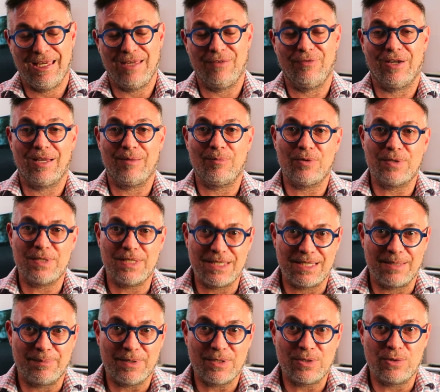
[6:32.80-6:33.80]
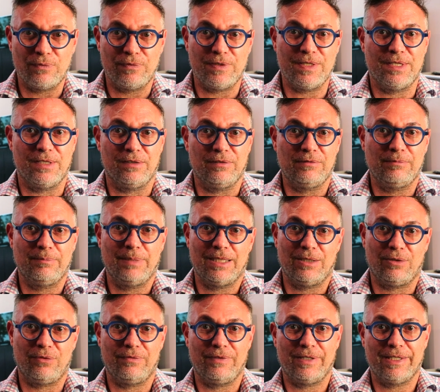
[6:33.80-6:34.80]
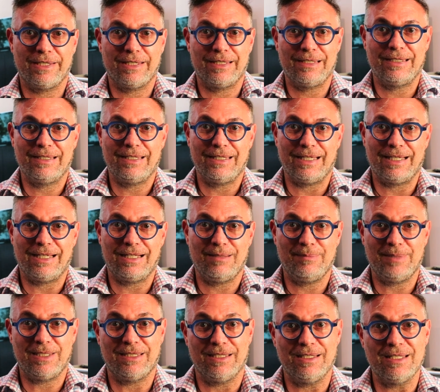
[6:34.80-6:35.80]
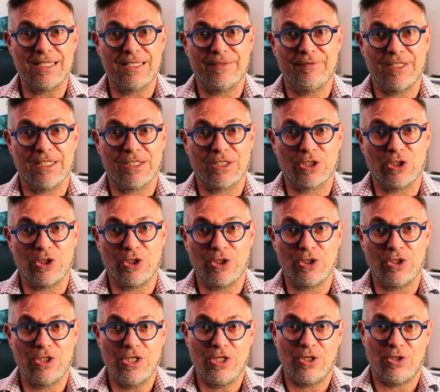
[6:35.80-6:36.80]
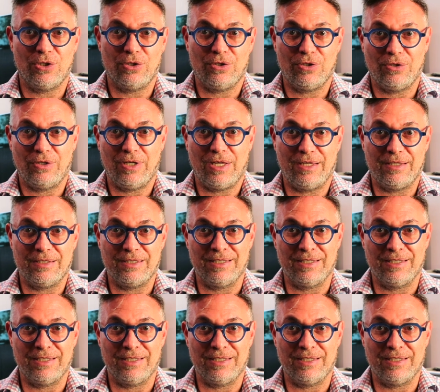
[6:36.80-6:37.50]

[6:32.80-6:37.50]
Et vraiment, si ce n'est pas suffisant, ben, on va y aller à la mitaine. Ça veut dire qu'un euh,